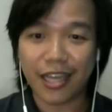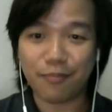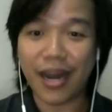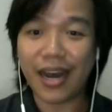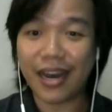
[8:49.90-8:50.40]

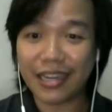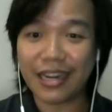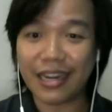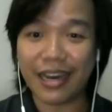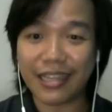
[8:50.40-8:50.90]
at bahagi
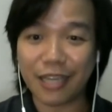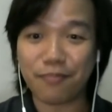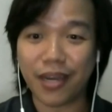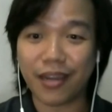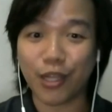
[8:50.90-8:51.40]
ng ating
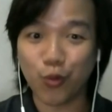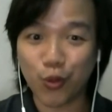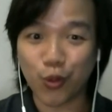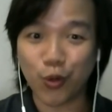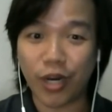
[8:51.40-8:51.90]

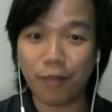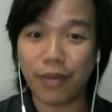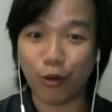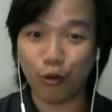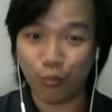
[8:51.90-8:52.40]
pagkatuto ang
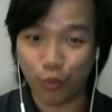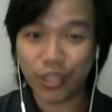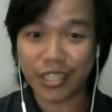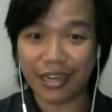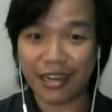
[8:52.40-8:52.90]

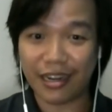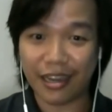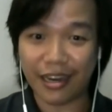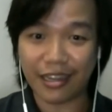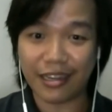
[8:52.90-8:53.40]
paglubog sa
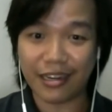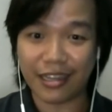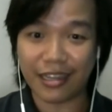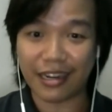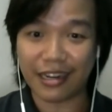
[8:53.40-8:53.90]
kalagayan
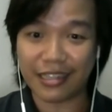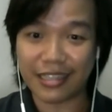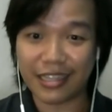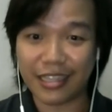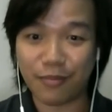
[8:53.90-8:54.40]
at
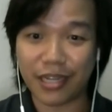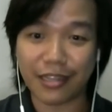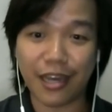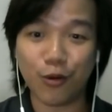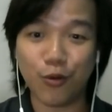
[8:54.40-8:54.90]
karanasan ng mga
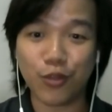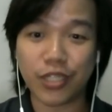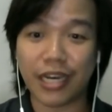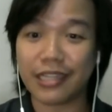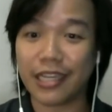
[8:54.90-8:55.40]
tao
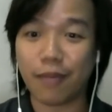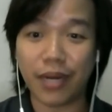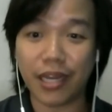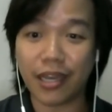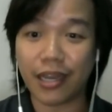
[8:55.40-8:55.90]
sa ating
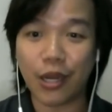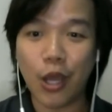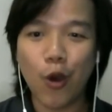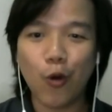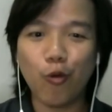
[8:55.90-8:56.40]
kapaligiran
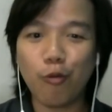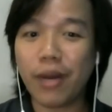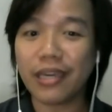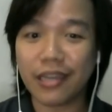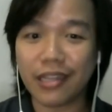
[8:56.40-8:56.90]

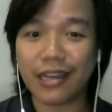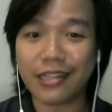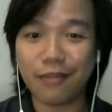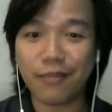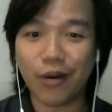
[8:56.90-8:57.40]
upang higit
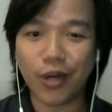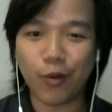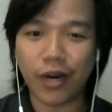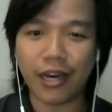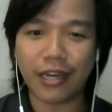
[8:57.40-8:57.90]
nating
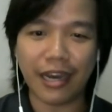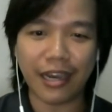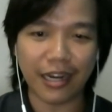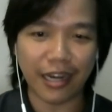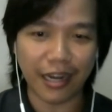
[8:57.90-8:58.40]
maunawaan
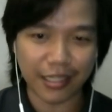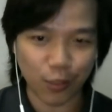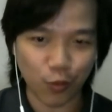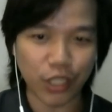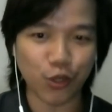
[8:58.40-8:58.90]
ang kanilang
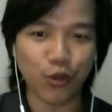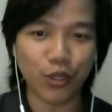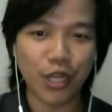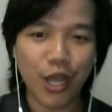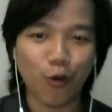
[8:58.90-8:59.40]

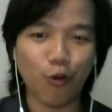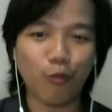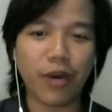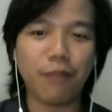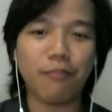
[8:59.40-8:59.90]
sitwasyon
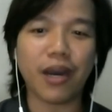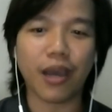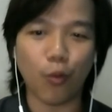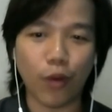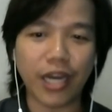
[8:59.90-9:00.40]
upang
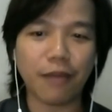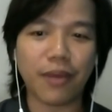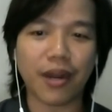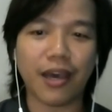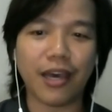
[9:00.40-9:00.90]
makagawa ng
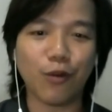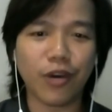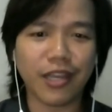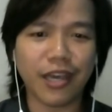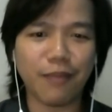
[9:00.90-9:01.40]
paraan
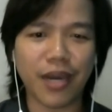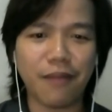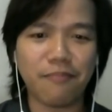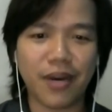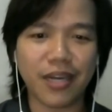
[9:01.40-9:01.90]
o kaya ay
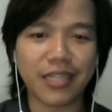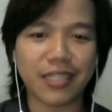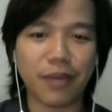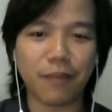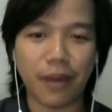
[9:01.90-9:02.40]
makaambag sa